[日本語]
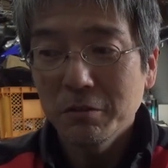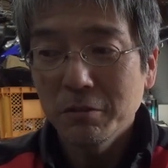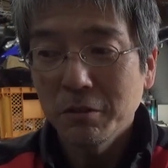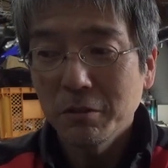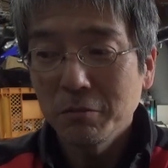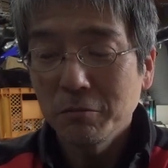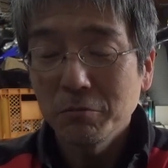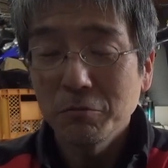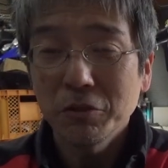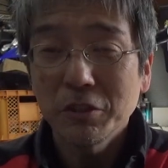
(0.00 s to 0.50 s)

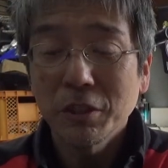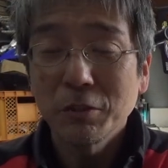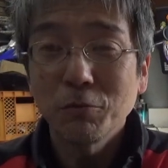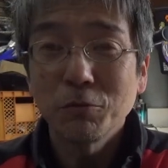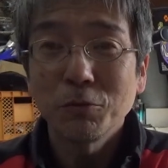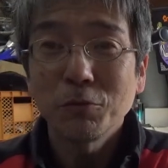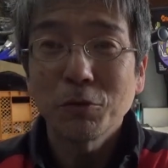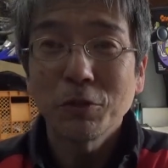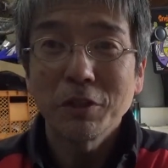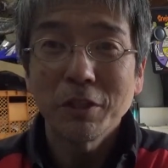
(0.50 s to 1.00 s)
あの下
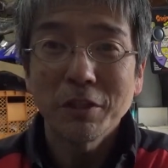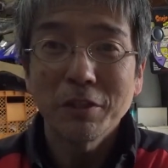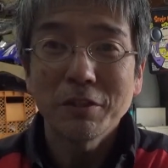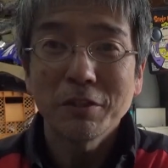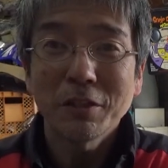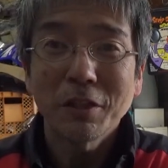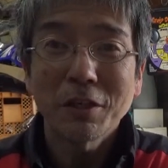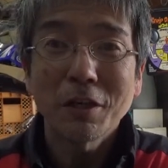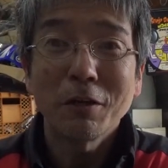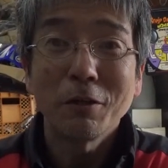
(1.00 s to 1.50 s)
取りとかで
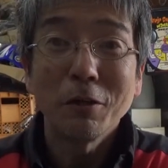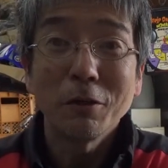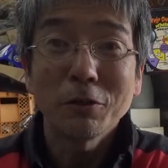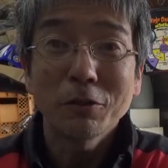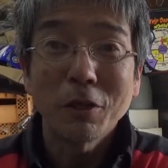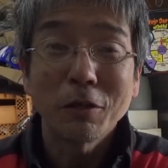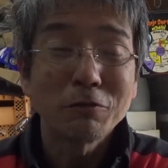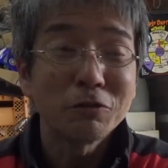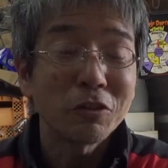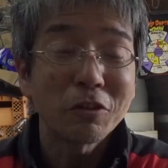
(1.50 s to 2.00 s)
高
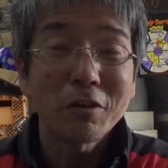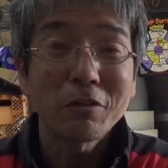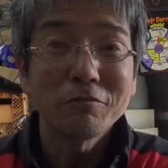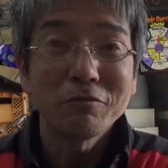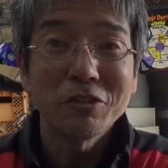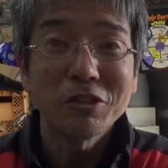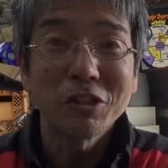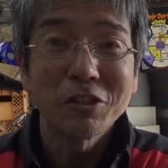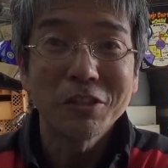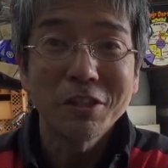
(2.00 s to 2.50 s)
逆に高く
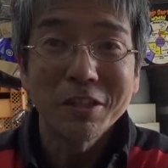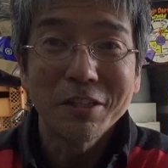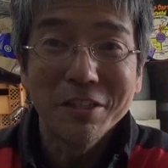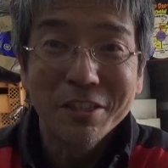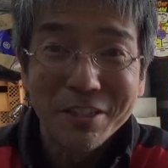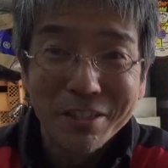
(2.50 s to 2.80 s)
売れちゃった